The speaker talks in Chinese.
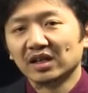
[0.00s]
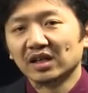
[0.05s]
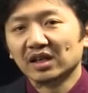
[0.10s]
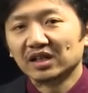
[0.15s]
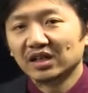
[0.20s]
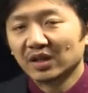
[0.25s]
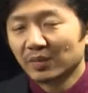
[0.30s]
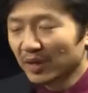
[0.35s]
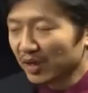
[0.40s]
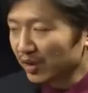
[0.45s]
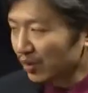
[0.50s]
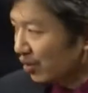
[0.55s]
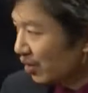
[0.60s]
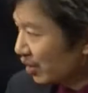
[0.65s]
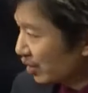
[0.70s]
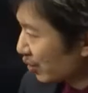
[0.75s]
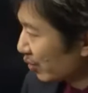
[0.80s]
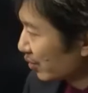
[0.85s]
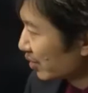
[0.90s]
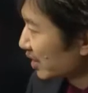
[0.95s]
那么用
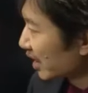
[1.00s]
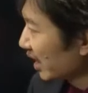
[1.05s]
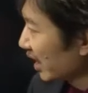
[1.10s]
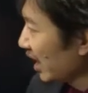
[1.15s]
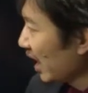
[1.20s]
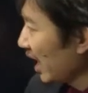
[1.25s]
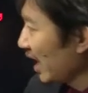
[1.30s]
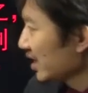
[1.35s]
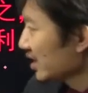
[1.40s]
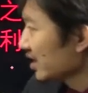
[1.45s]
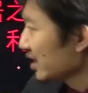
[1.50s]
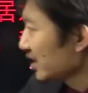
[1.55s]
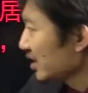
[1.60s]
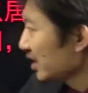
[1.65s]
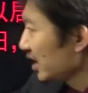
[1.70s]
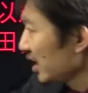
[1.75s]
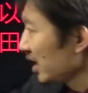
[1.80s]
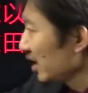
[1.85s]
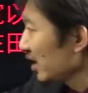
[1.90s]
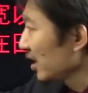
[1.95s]
一种仁爱之
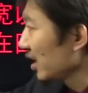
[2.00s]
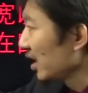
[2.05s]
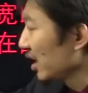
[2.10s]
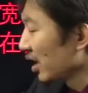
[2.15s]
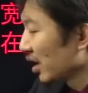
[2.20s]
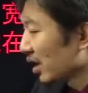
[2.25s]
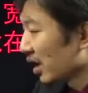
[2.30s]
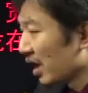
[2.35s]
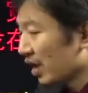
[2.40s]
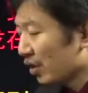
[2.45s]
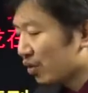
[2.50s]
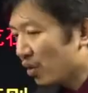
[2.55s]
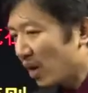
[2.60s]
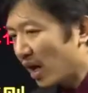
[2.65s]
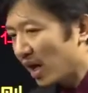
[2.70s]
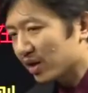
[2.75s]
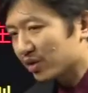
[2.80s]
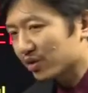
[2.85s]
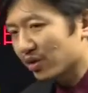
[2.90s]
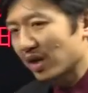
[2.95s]
心来
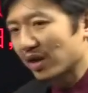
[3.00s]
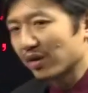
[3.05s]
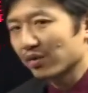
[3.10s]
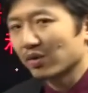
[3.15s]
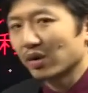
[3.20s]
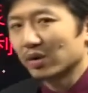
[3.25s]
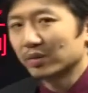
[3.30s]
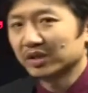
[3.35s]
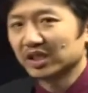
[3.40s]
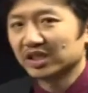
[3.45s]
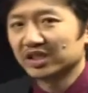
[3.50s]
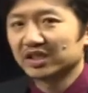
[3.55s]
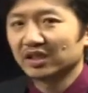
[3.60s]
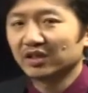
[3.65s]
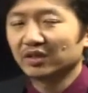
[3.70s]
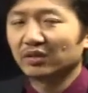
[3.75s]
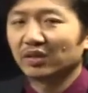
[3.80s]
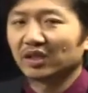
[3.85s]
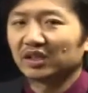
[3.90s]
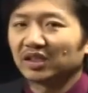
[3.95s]
贯穿于我们的
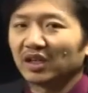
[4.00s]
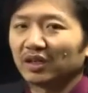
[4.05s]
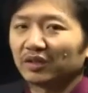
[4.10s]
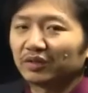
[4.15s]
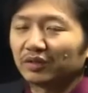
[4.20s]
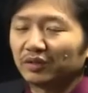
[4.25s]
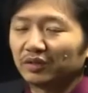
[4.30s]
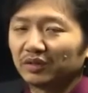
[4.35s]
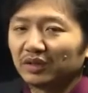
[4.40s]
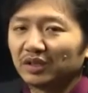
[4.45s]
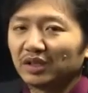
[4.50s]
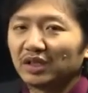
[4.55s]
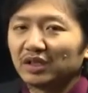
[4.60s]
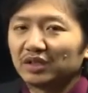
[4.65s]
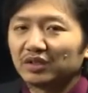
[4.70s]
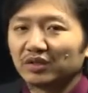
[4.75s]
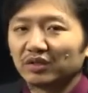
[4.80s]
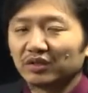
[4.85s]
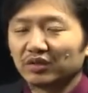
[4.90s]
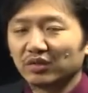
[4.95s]
生活当中
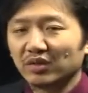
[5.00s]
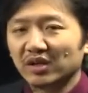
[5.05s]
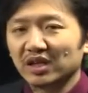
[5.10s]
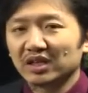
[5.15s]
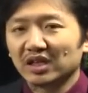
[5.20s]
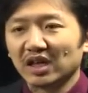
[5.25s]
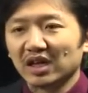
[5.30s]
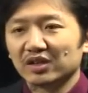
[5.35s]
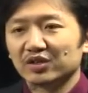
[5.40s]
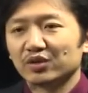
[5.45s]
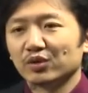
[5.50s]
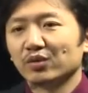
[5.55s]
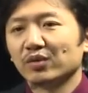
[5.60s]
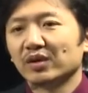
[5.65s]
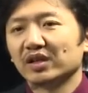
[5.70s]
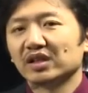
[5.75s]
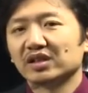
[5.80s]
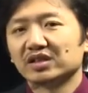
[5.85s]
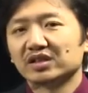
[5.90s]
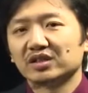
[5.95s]
去对待周
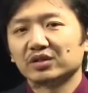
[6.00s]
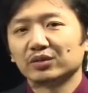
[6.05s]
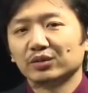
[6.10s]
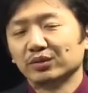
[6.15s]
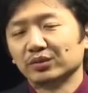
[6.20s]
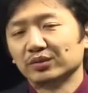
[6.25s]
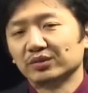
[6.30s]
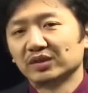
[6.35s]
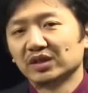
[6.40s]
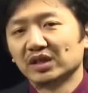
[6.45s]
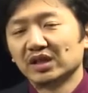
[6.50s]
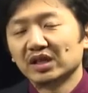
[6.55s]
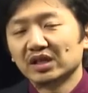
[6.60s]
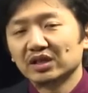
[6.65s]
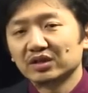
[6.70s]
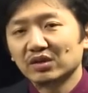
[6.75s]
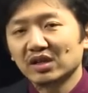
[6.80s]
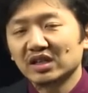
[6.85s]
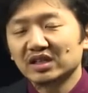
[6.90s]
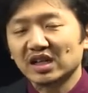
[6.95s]
围的事物。
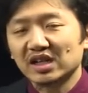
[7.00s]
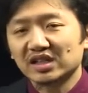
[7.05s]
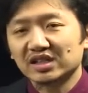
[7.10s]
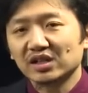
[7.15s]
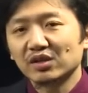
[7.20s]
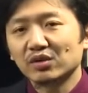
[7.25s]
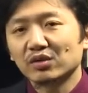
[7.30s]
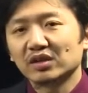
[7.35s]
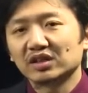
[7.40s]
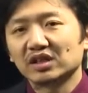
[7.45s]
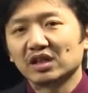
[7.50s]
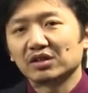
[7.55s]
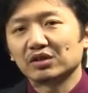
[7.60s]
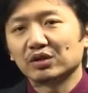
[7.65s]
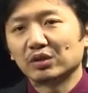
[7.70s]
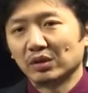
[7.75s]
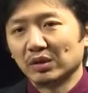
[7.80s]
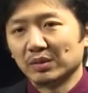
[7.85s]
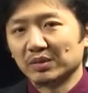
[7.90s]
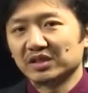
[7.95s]
所以在生活当
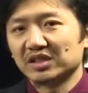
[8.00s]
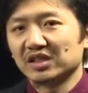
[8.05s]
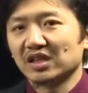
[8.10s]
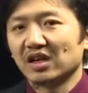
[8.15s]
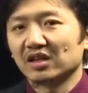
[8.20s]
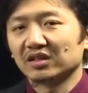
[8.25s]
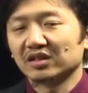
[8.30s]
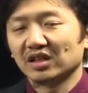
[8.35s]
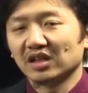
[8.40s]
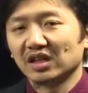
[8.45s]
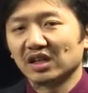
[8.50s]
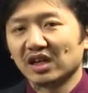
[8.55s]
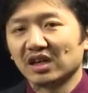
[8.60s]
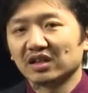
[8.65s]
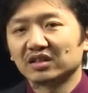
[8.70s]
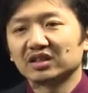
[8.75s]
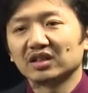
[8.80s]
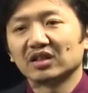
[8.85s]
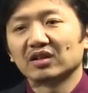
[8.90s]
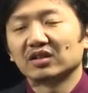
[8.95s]
中，我们强调的
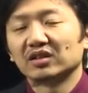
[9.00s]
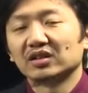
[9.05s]
两点，